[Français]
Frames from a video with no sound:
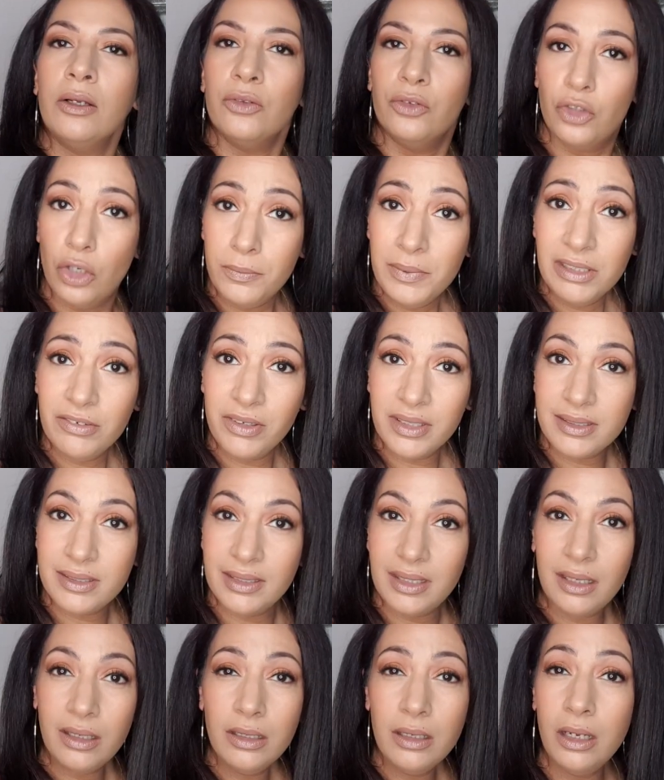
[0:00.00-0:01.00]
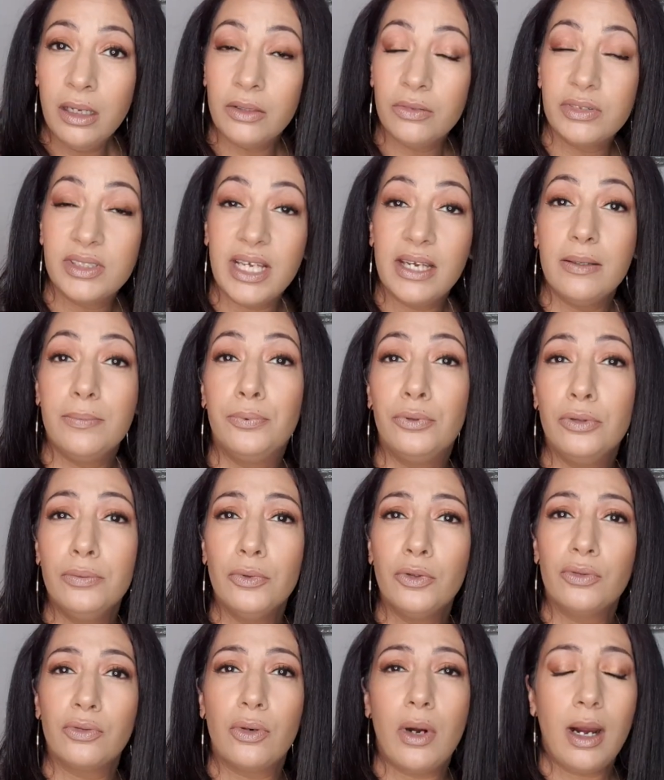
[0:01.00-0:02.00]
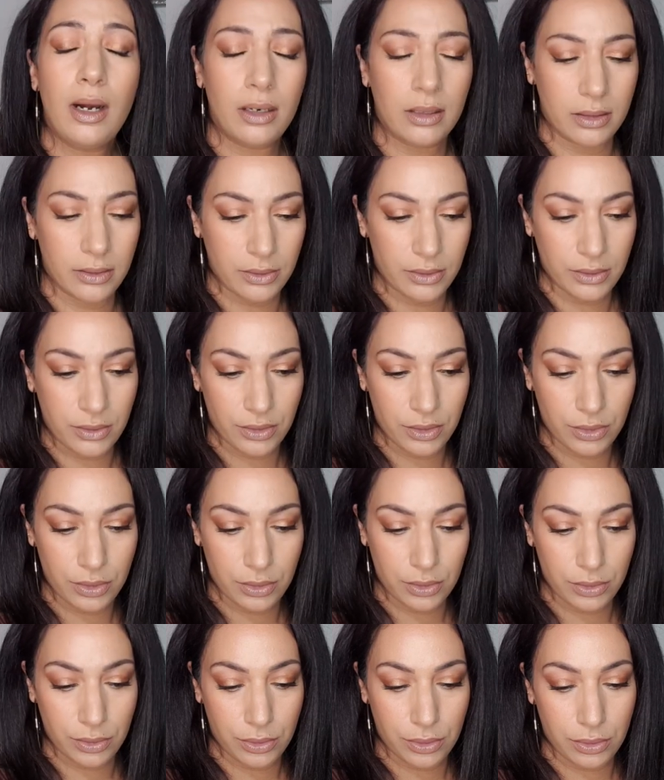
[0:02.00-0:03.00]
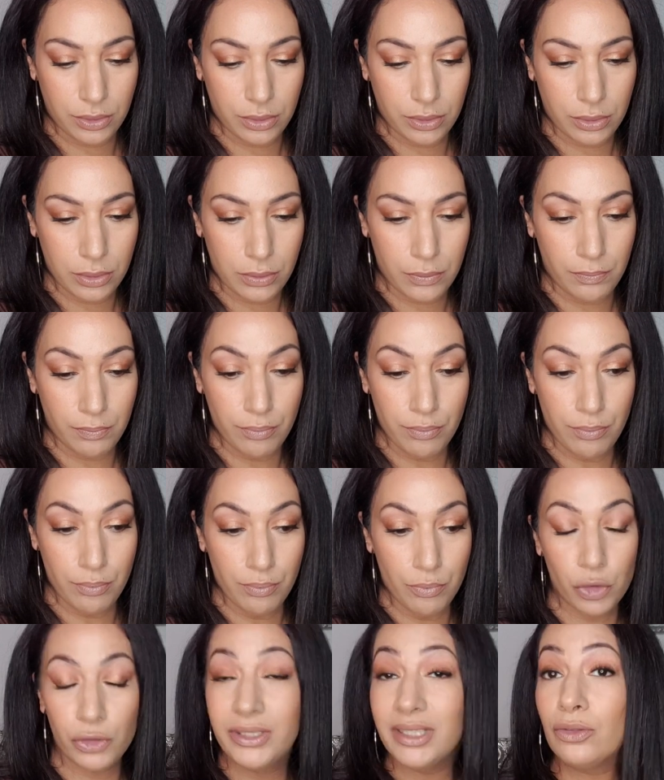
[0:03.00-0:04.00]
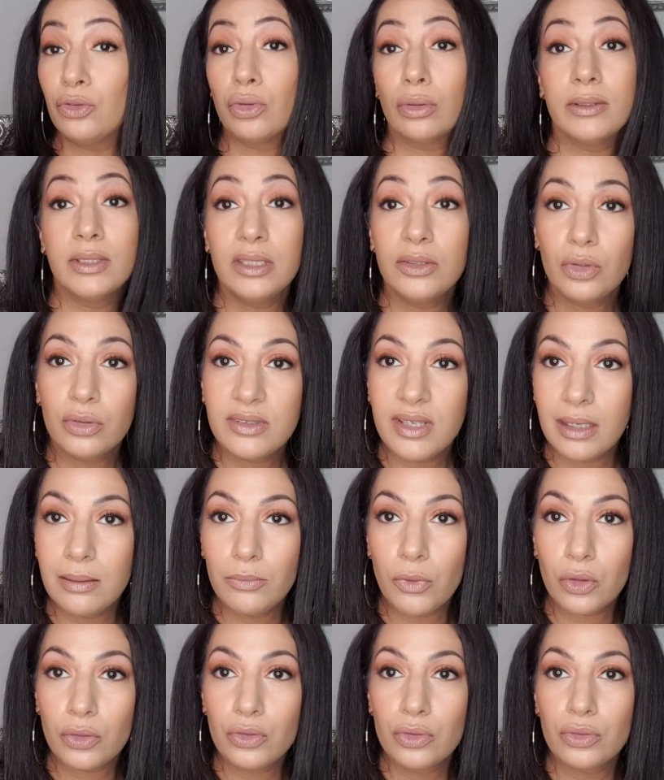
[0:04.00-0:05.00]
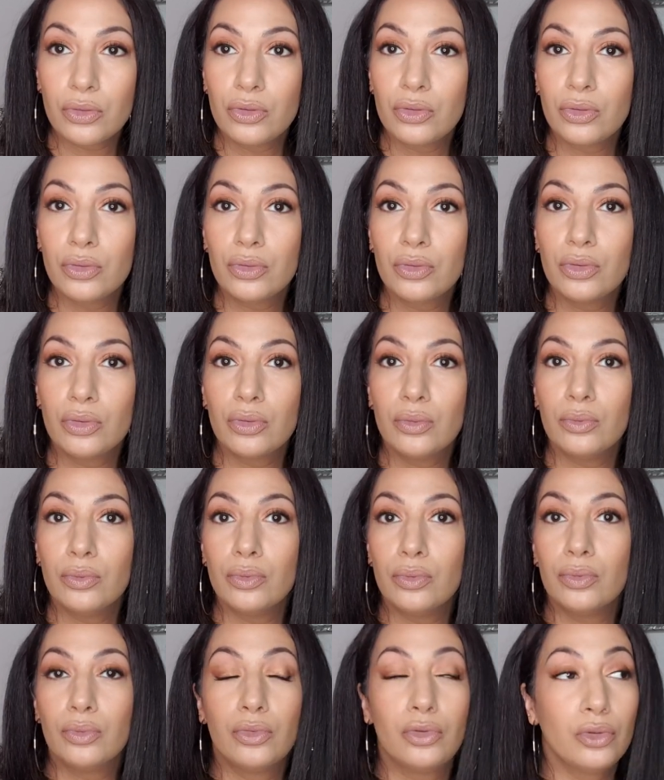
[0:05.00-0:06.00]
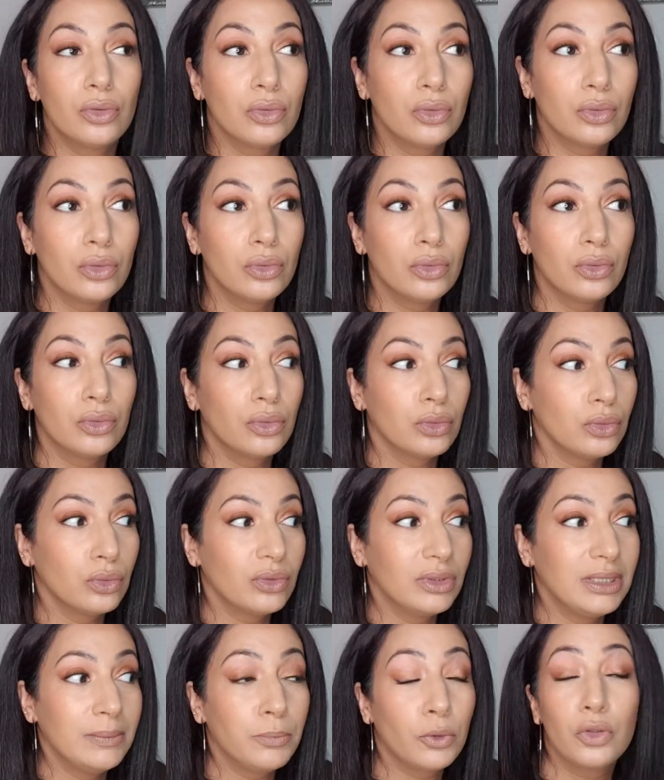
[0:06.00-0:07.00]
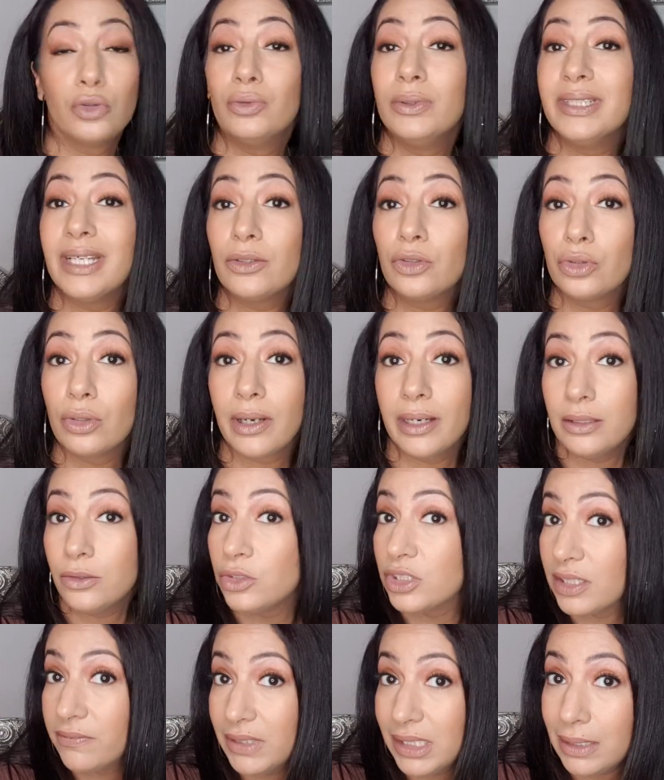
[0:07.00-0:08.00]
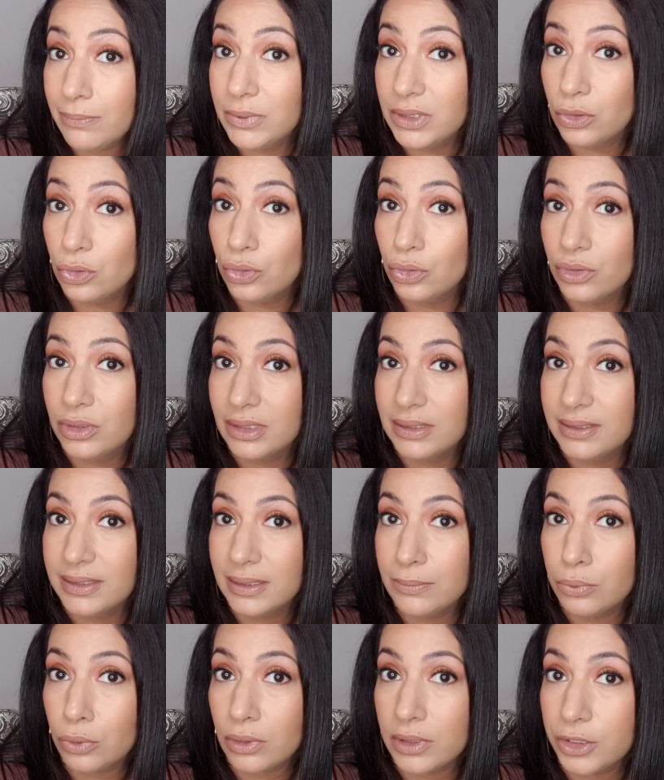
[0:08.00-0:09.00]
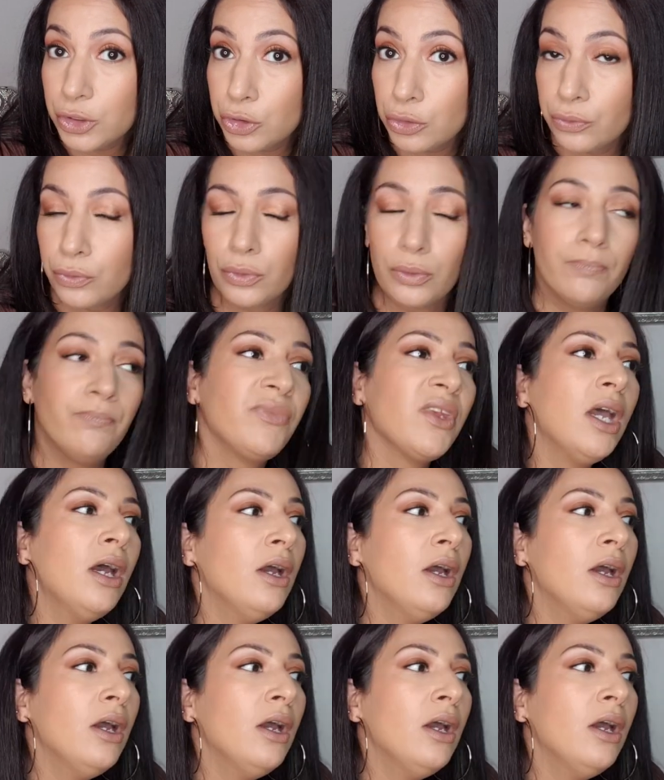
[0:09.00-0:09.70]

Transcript: 2021, vous avez pu me voir euh, me détourner totalement des produits naturels que j'avais l'habitude d'utiliser pour les cheveux.